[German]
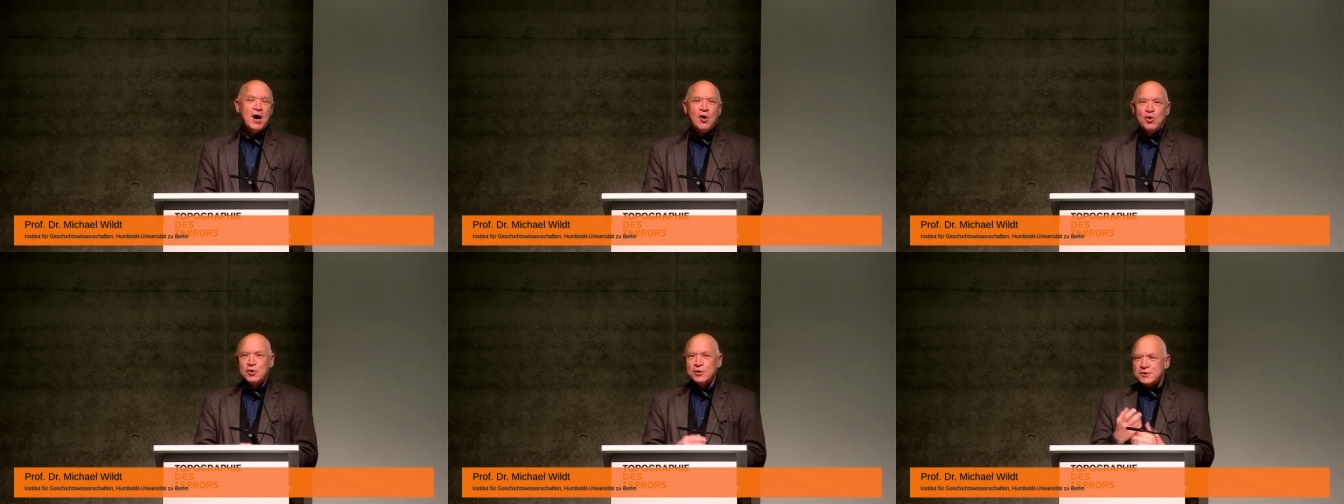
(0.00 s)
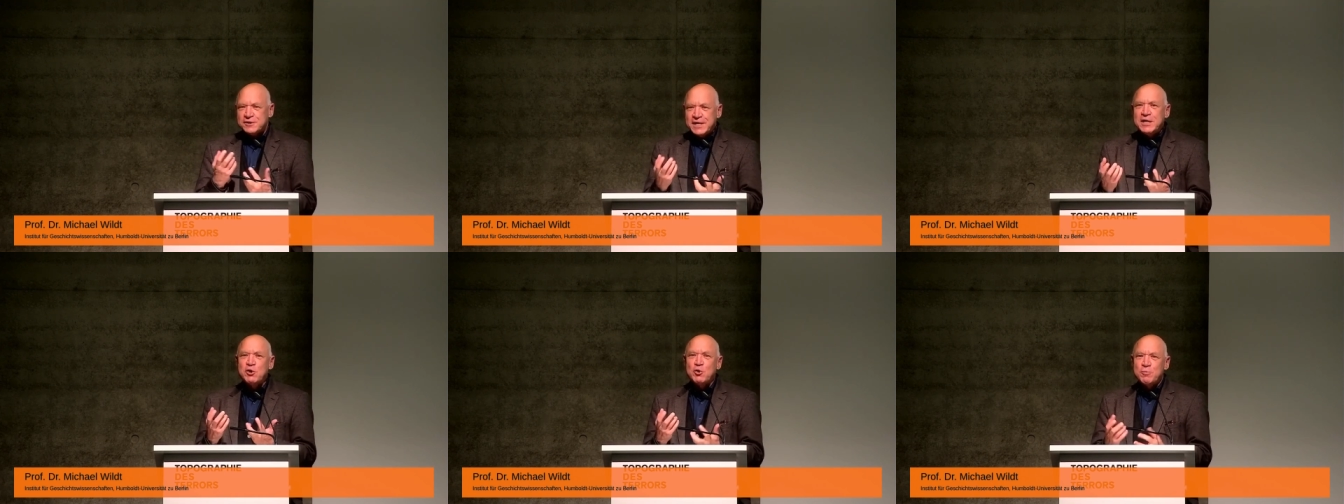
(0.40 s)
auch
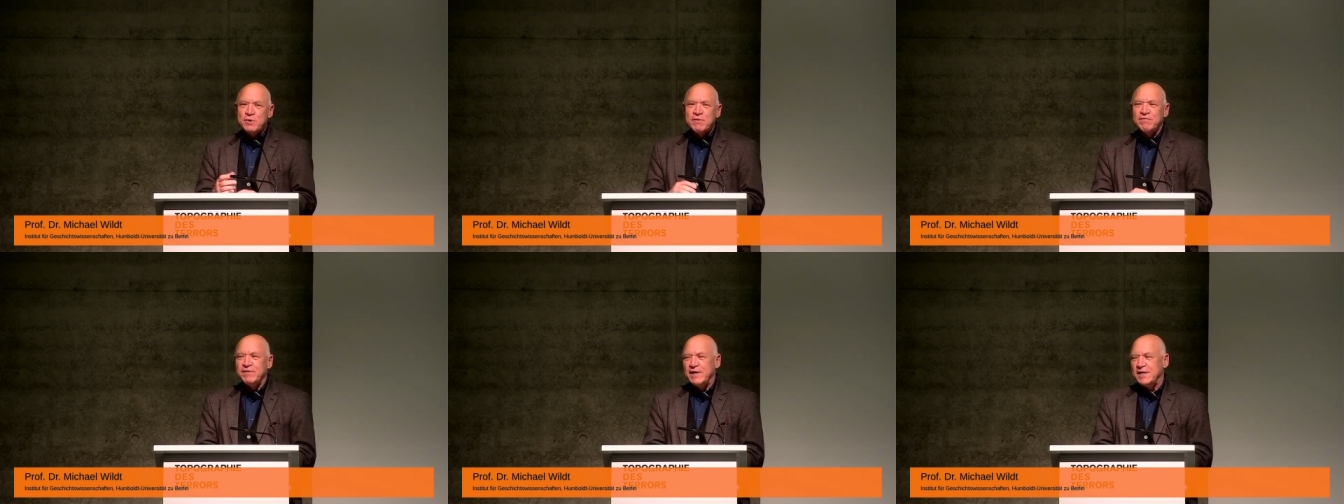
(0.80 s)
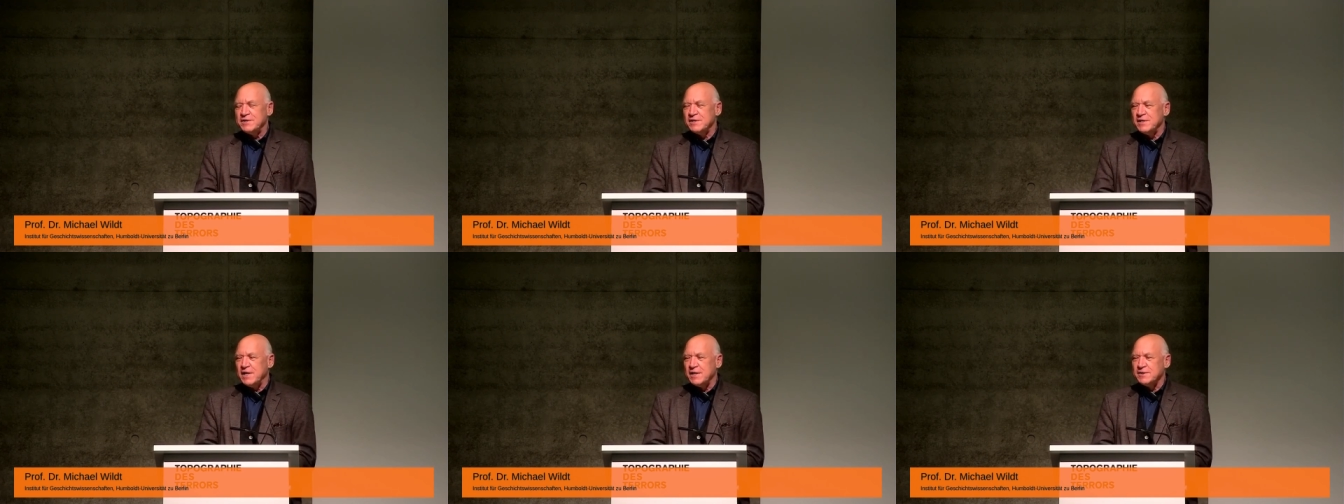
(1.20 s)
Signum
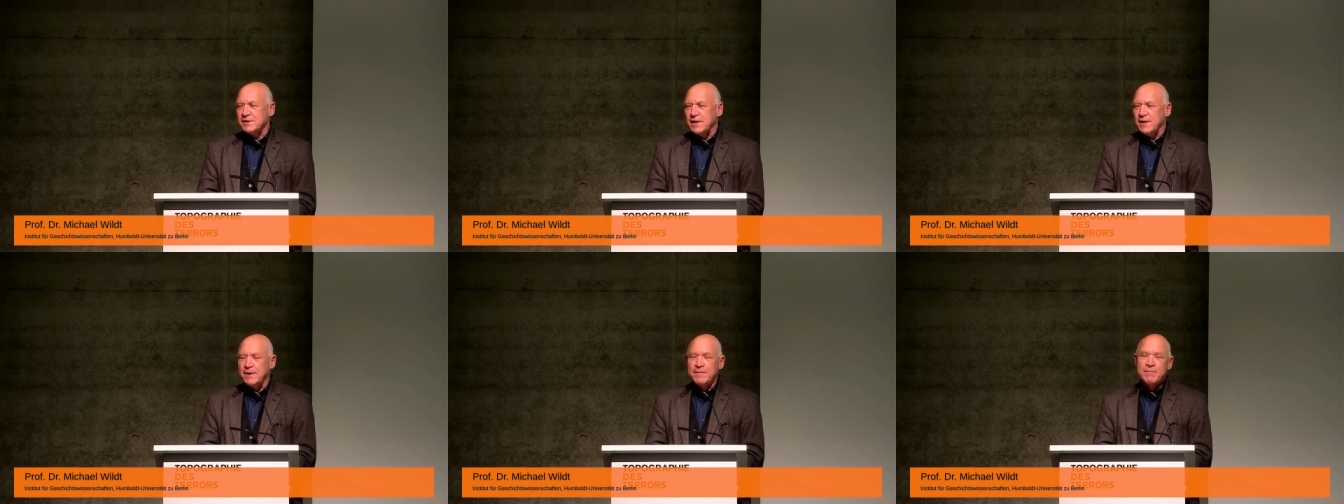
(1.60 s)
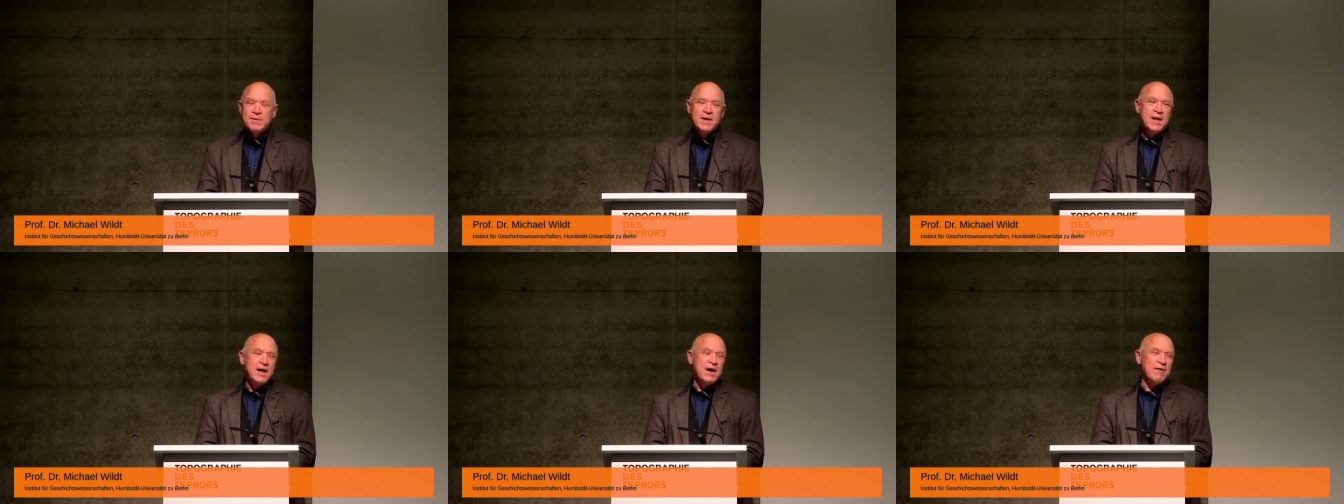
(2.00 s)
gewesen, dass
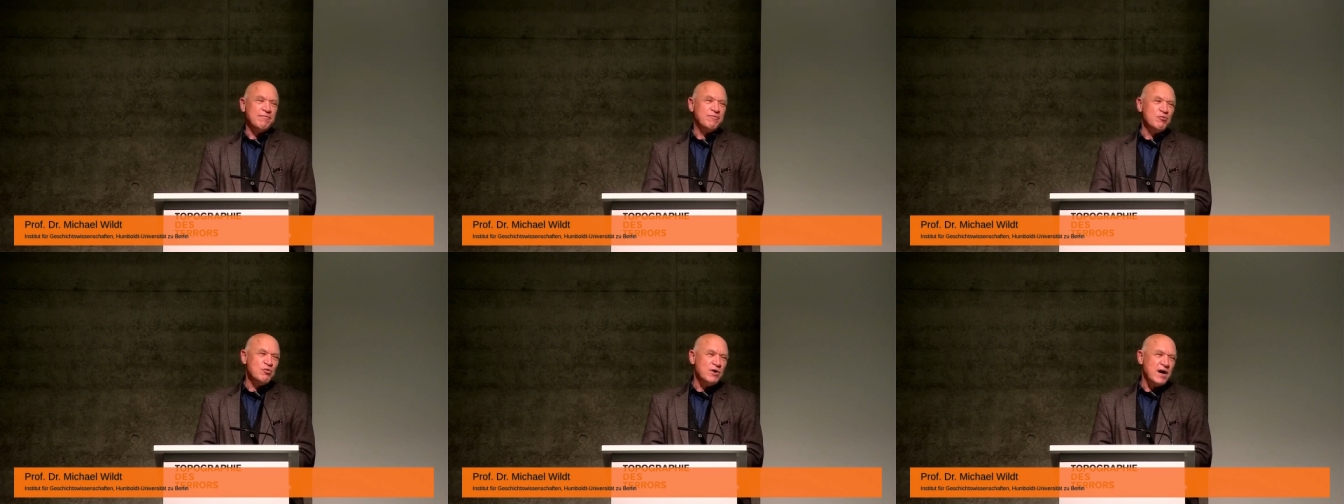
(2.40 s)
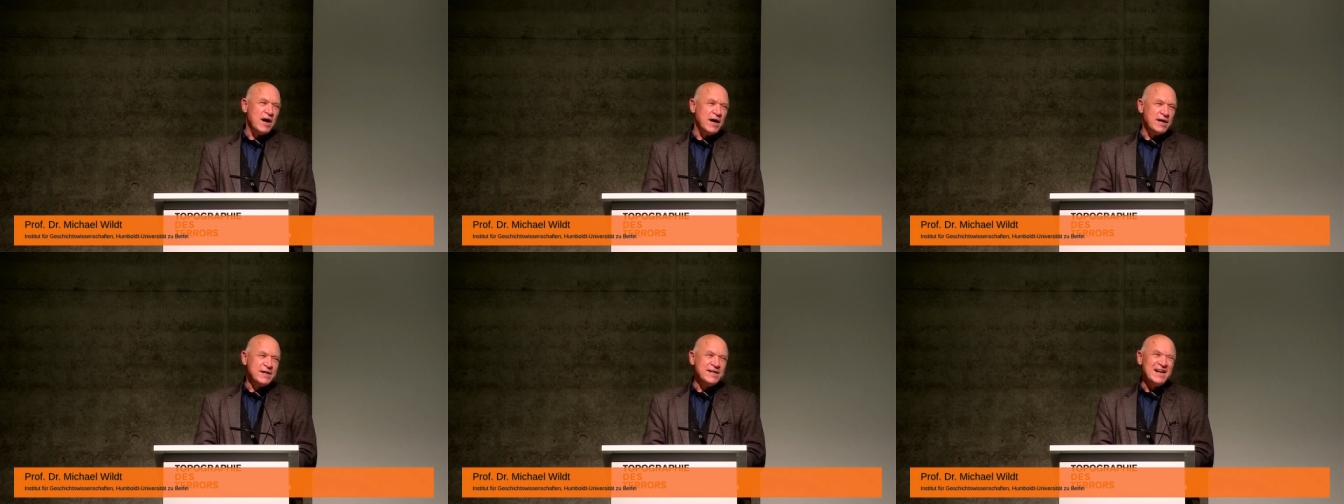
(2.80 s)
er
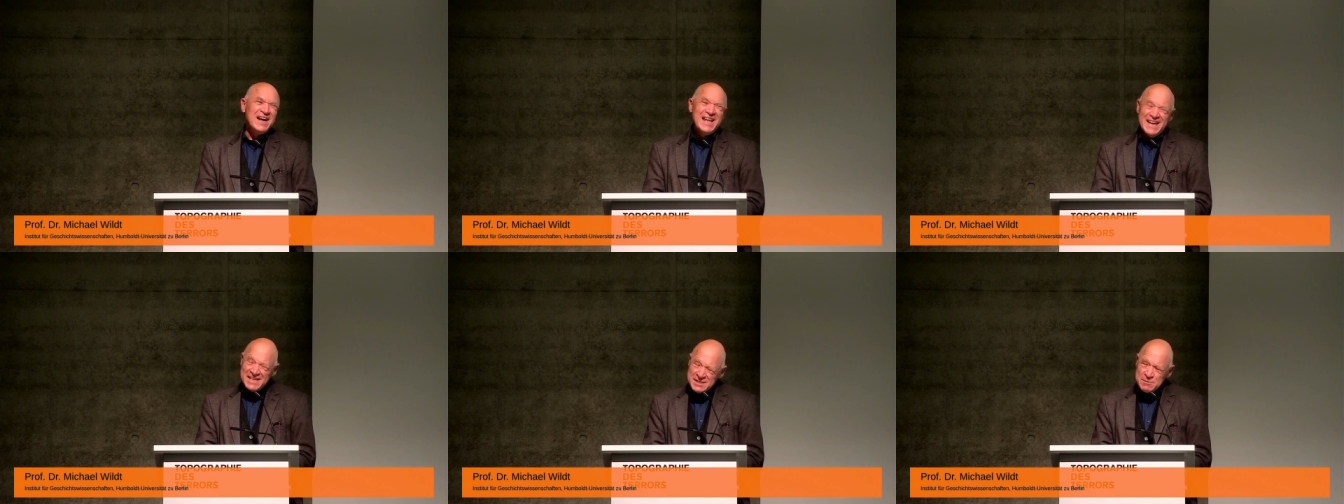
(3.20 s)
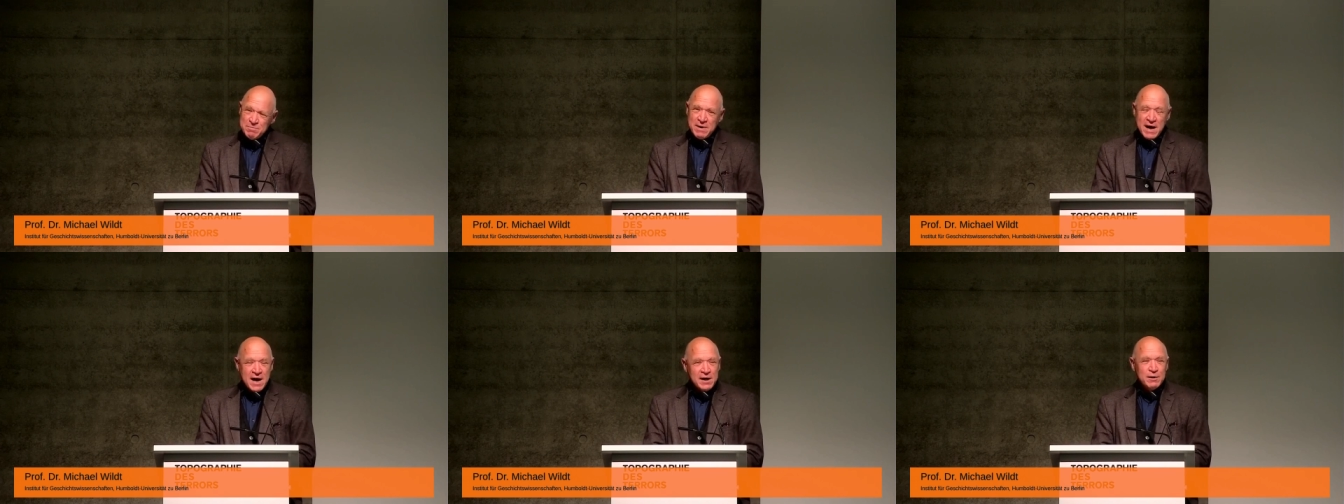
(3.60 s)
hervorragend
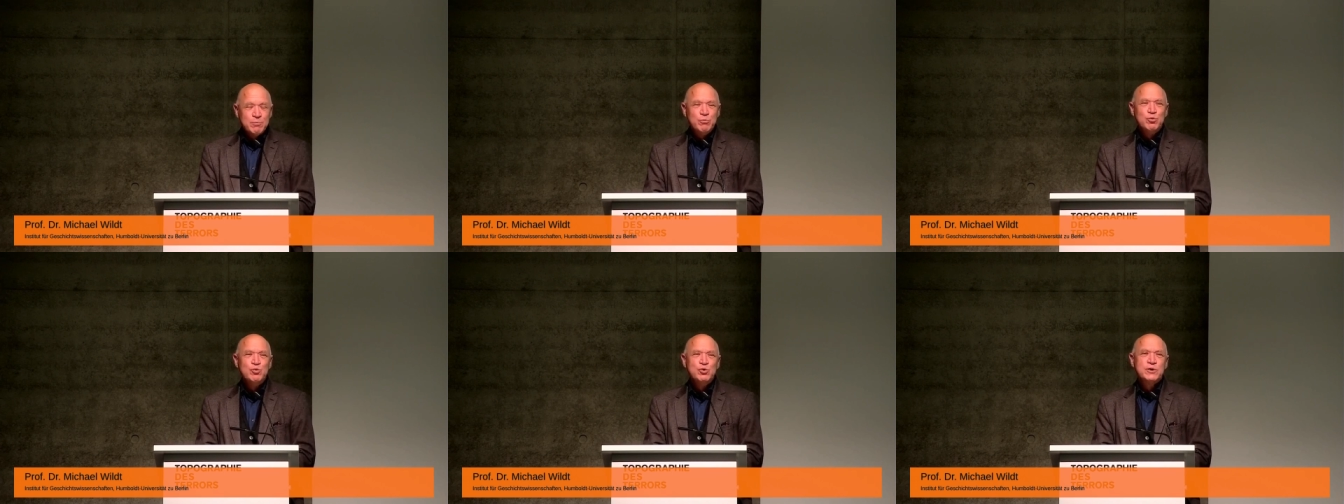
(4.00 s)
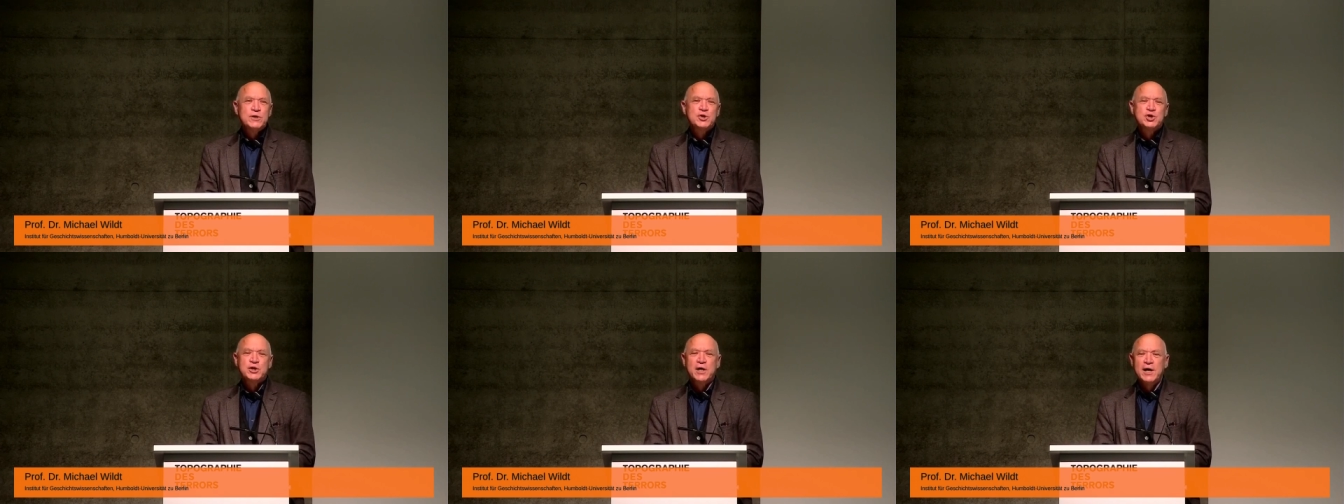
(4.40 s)
lesbare
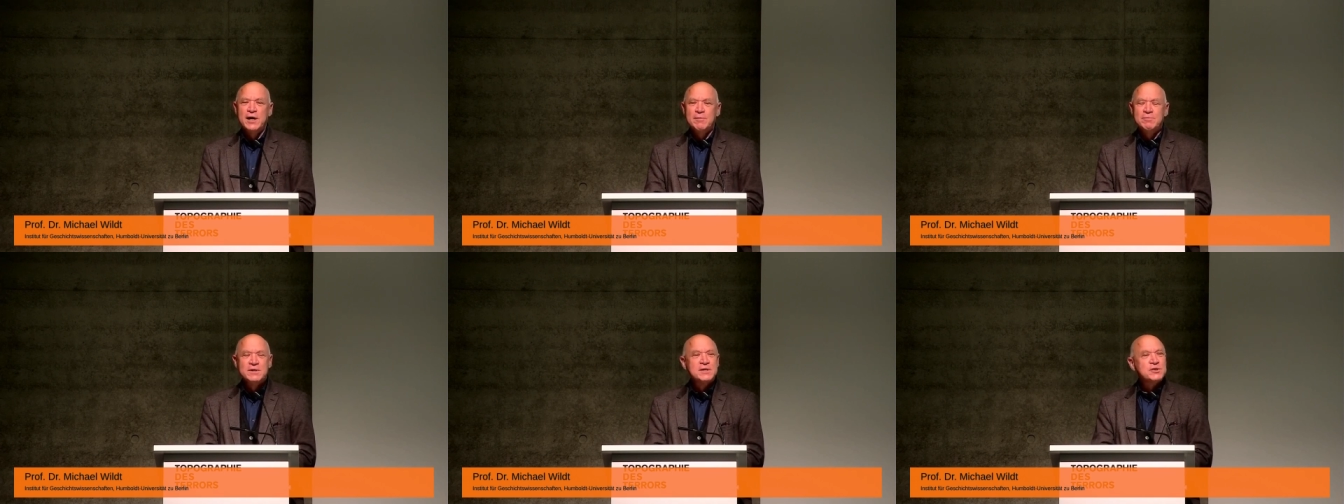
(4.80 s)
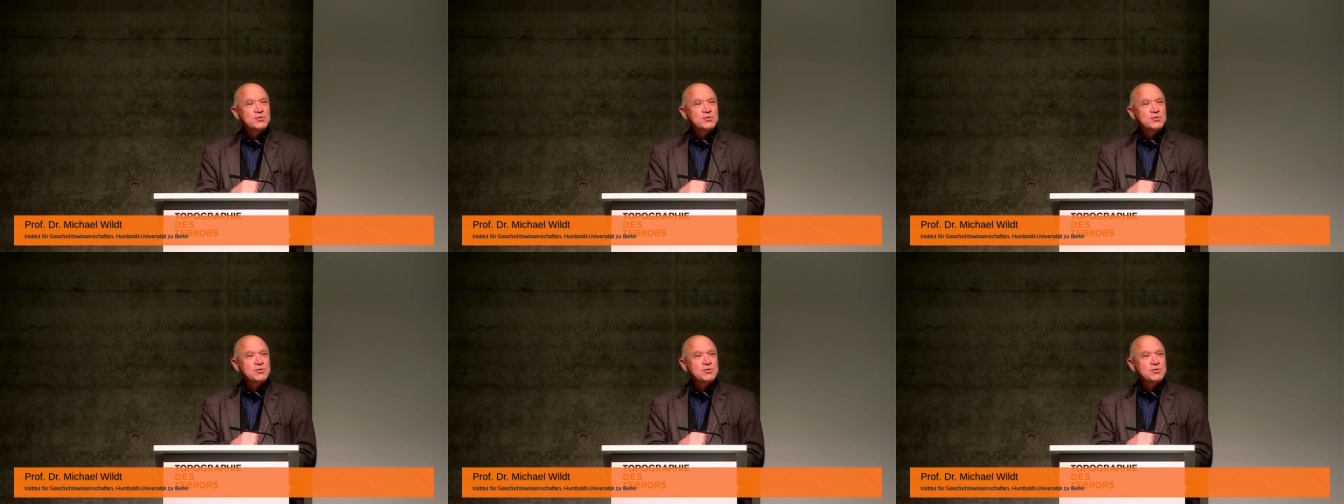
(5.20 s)
Bücher schreibt,